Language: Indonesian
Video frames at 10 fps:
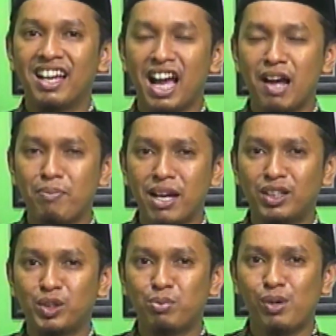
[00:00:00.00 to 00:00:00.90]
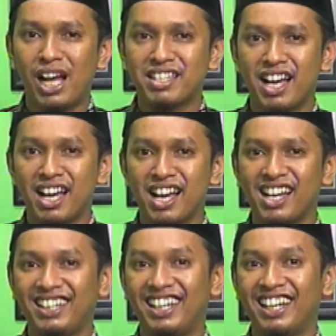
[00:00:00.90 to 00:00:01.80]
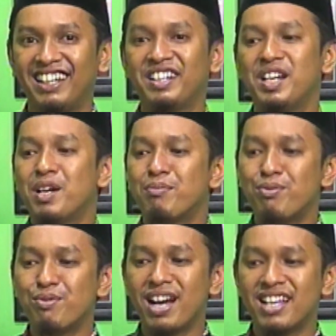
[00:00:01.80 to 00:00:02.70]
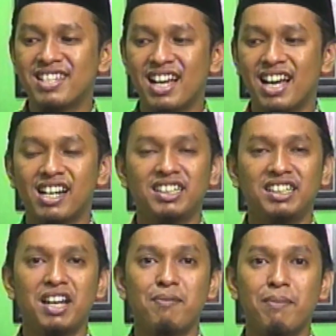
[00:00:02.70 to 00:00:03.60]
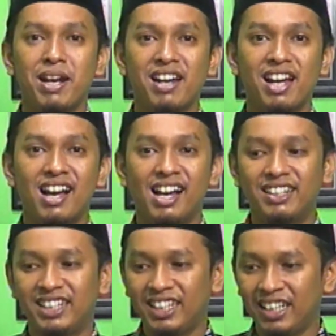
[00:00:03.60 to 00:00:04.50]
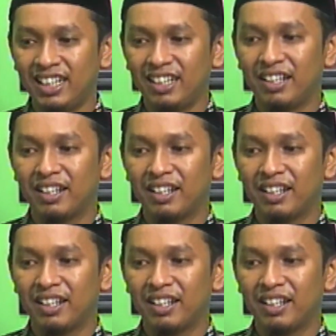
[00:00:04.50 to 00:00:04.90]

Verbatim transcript: Apa itu puasa ya? Puasa artinya menahan diri.